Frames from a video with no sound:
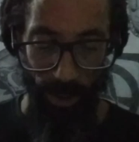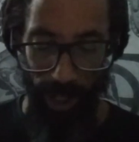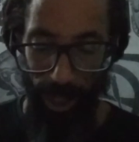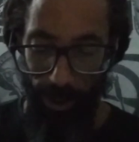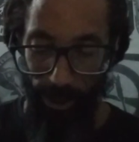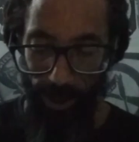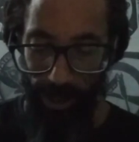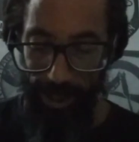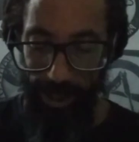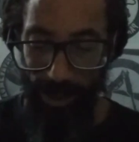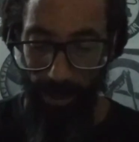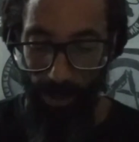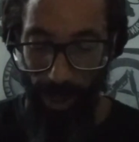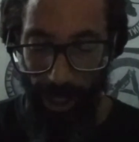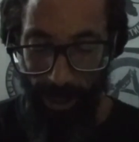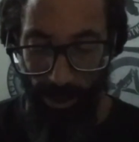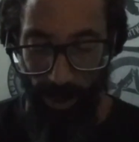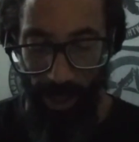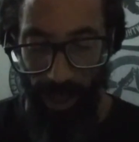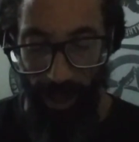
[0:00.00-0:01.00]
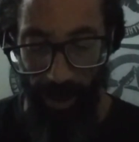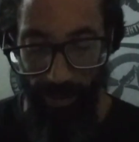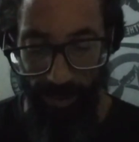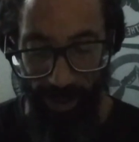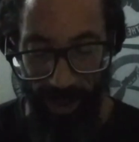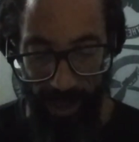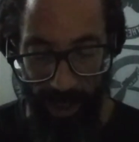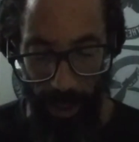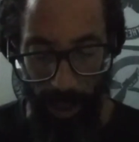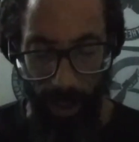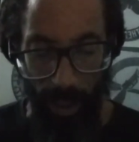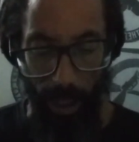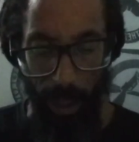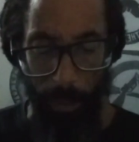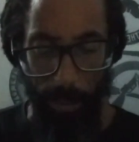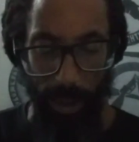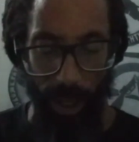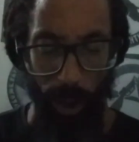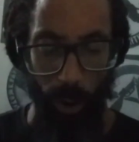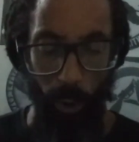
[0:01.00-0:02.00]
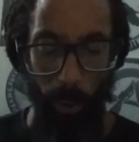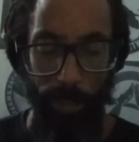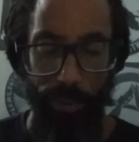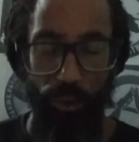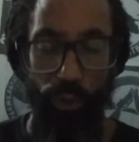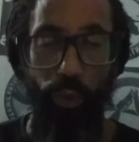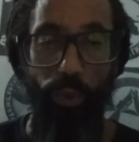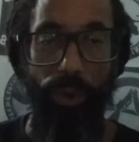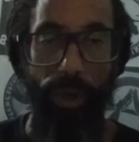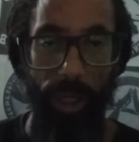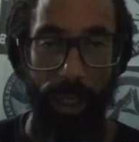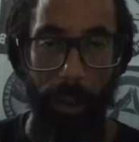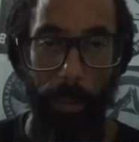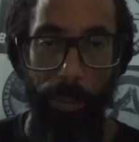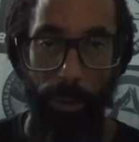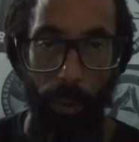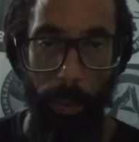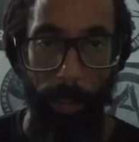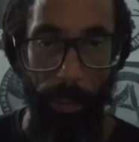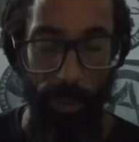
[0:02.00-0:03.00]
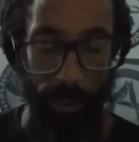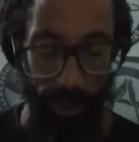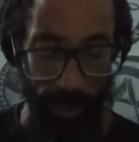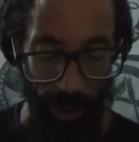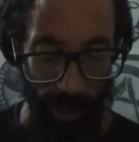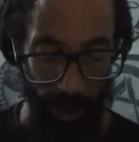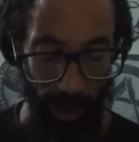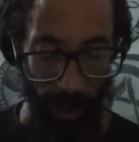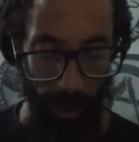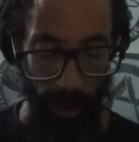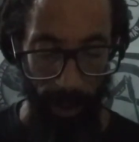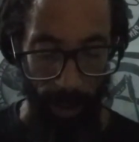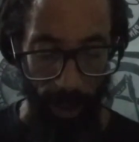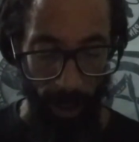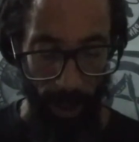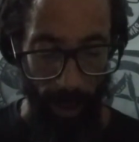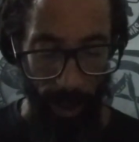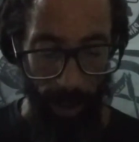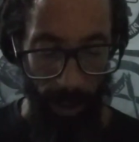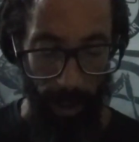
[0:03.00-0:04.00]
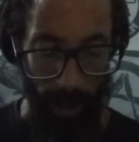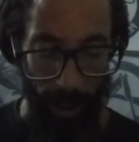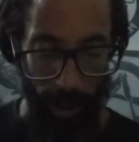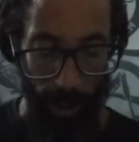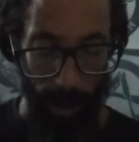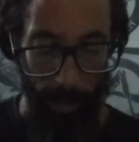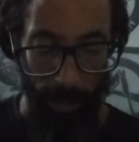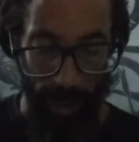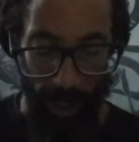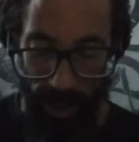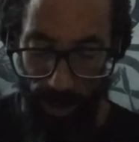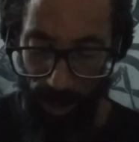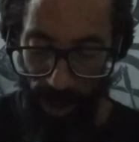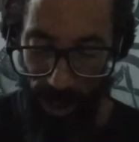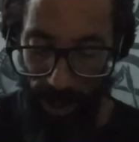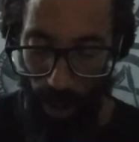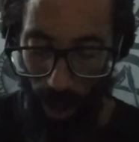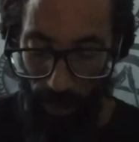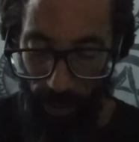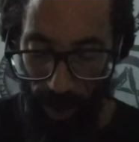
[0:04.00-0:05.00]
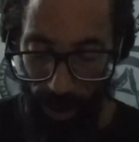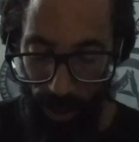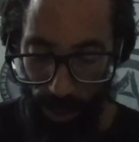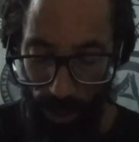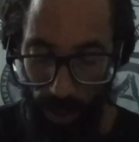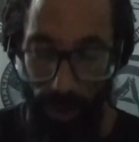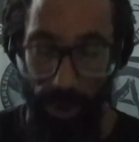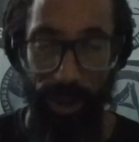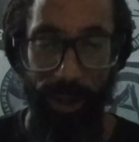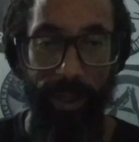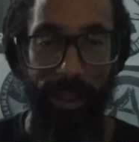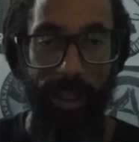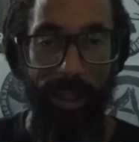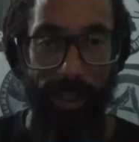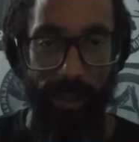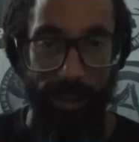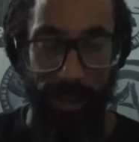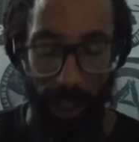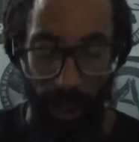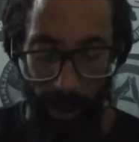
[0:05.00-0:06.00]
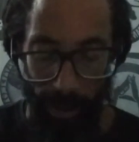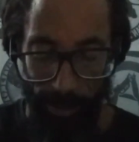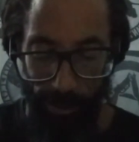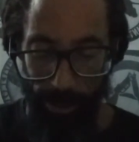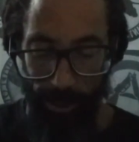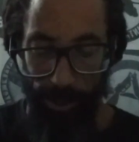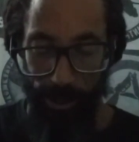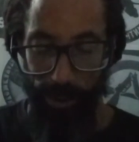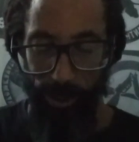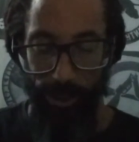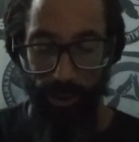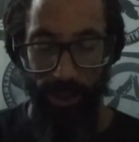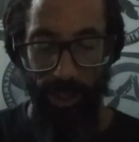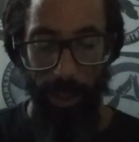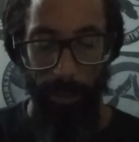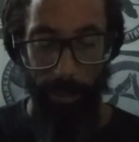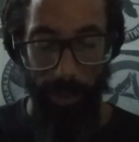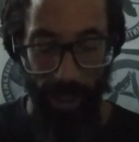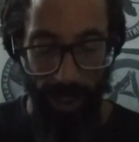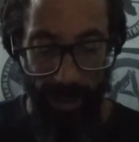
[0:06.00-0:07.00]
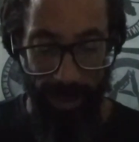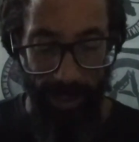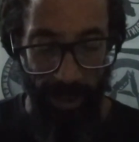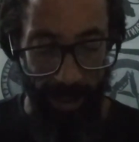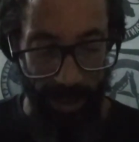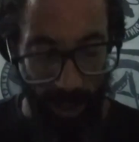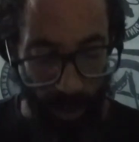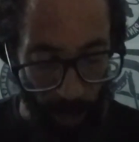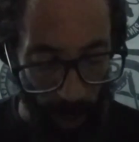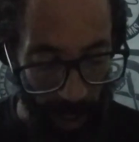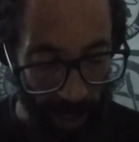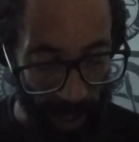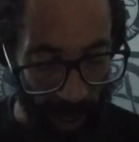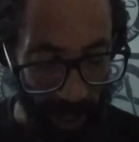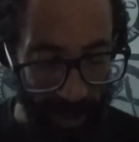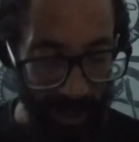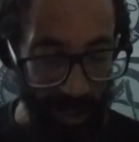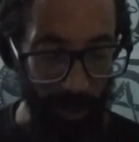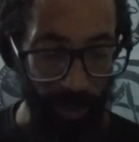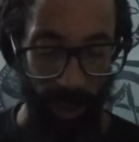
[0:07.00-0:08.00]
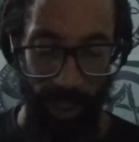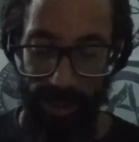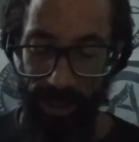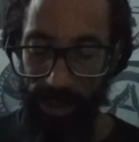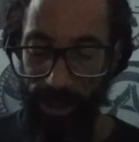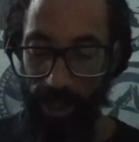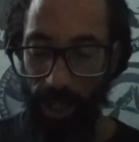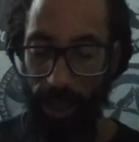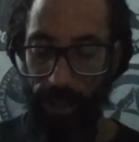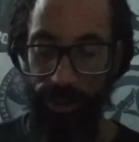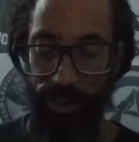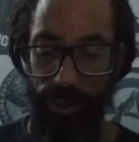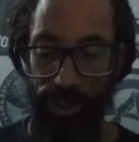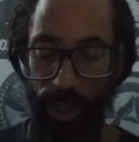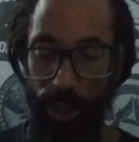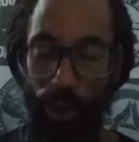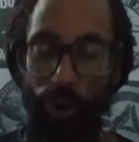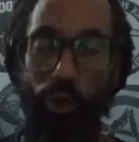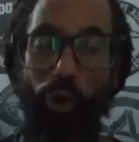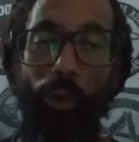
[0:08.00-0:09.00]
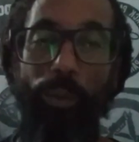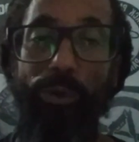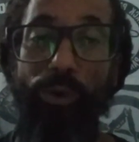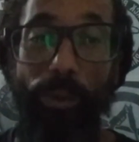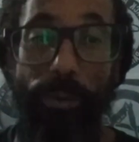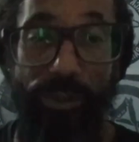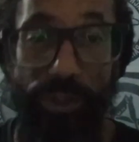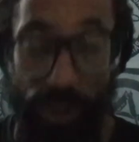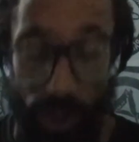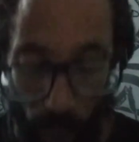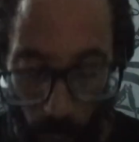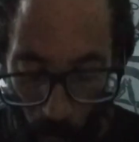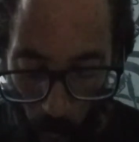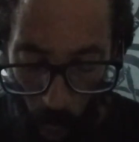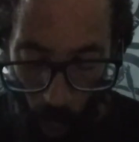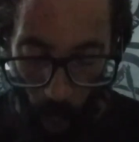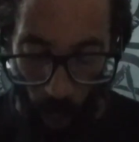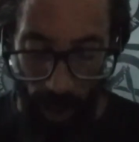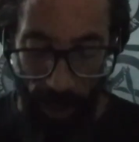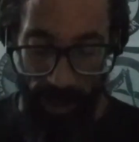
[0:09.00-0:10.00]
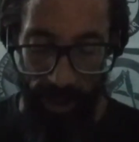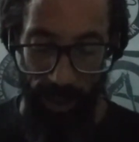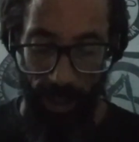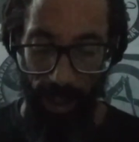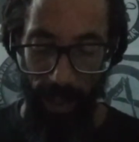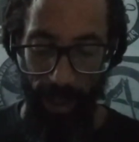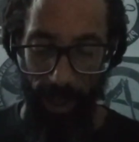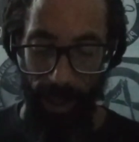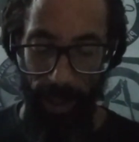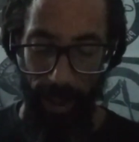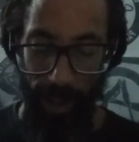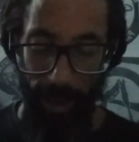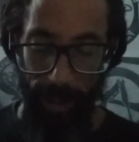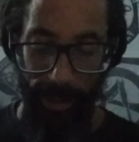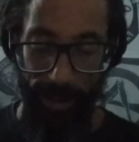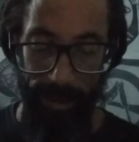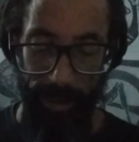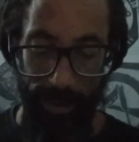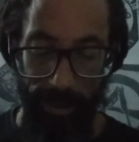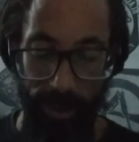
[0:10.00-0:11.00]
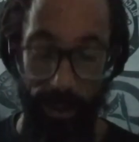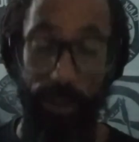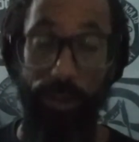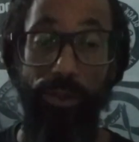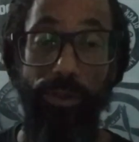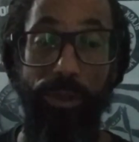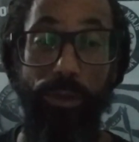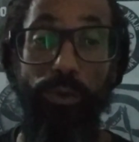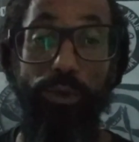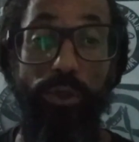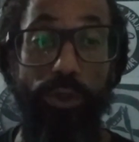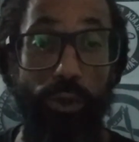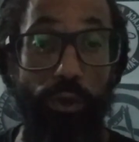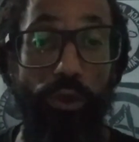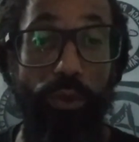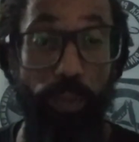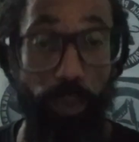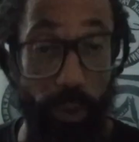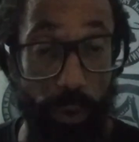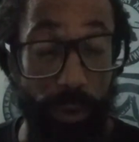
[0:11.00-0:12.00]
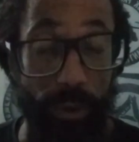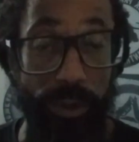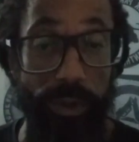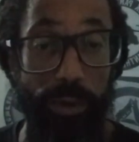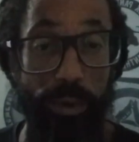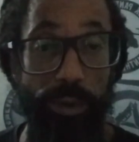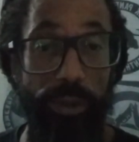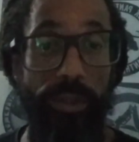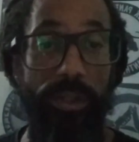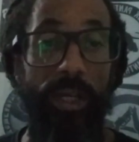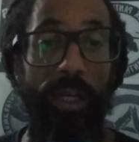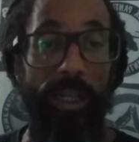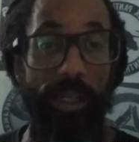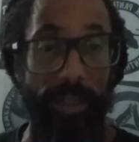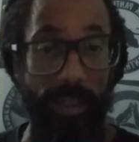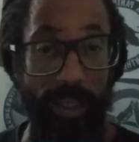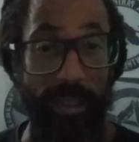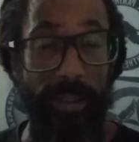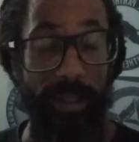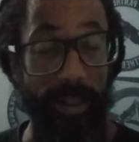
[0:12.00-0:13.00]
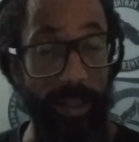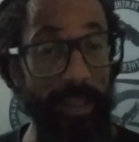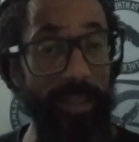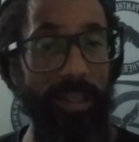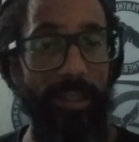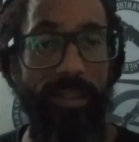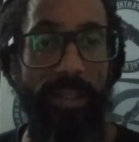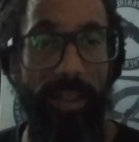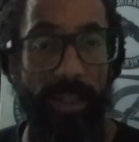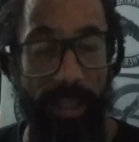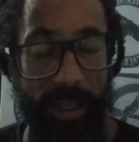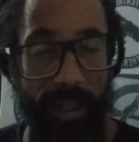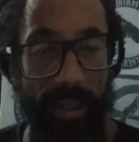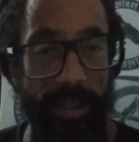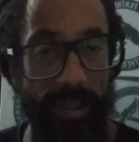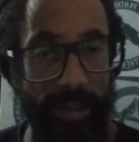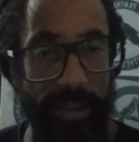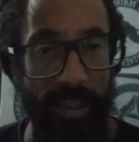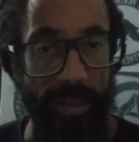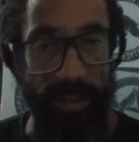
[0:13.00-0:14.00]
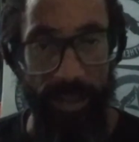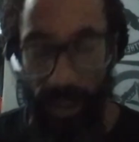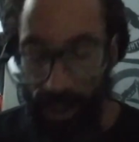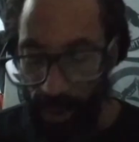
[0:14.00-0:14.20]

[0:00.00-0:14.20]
reconhecimento e relevância pela ruptura que propunha, né? É, mesmo em Salvador, temos lembranças espalhadas pela cidade, como nomes de ruas é, e os, os bustos desse, dessas lideranças